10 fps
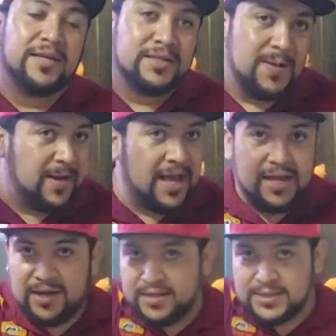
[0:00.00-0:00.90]
Se van a
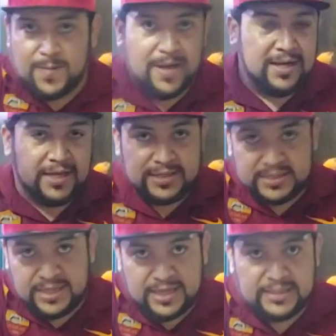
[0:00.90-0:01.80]
ir, se va a ir
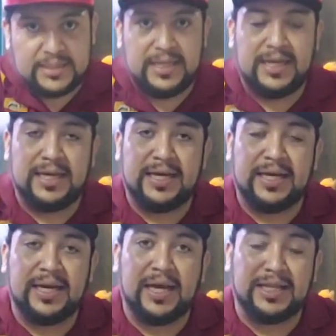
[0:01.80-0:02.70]
ese
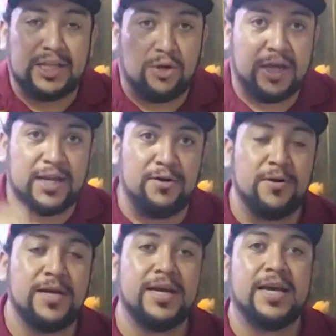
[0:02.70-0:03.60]
este, nitrógeno
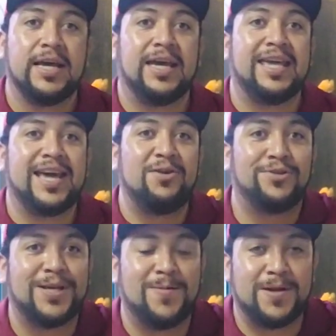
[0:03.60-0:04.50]
y ya
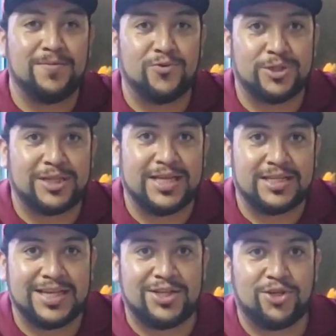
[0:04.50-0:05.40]
nos habremos
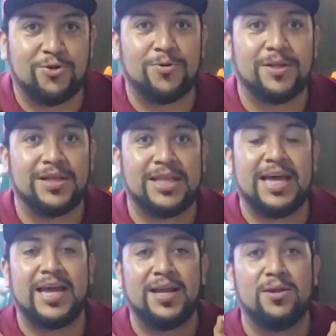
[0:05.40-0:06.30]
deshecho
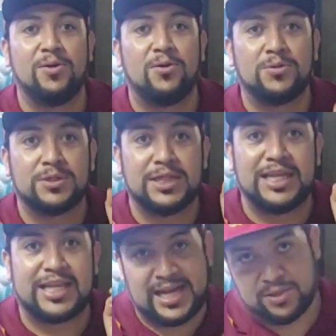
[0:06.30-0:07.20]
de los
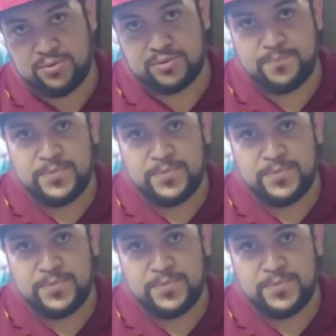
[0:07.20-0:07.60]
nitratos.